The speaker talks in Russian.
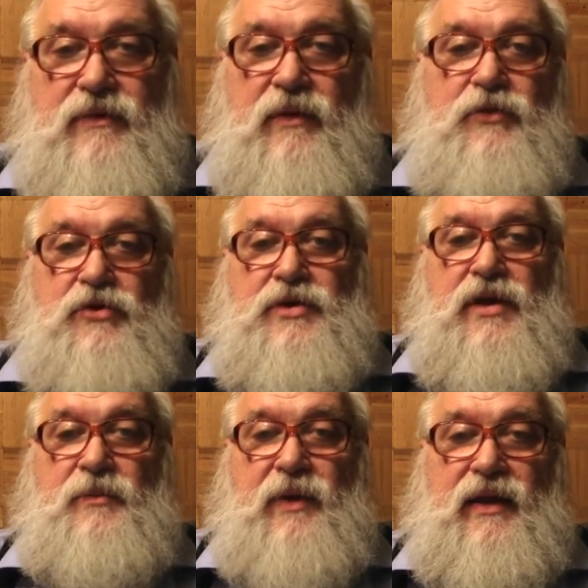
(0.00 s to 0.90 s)
немножко
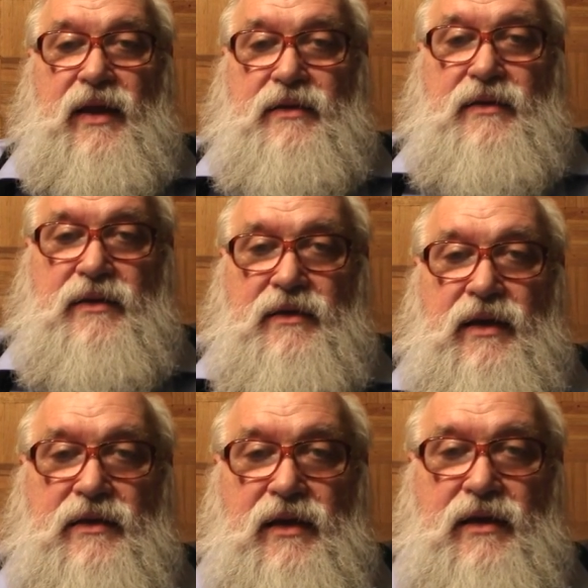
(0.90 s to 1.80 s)
непонятные,
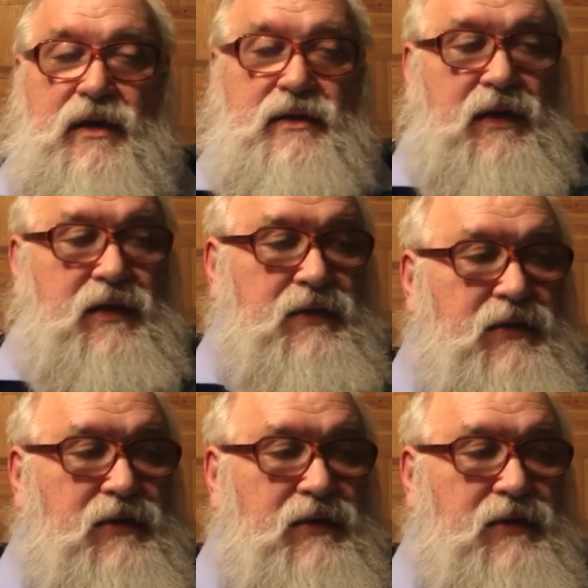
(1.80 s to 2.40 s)
да, так и это некий,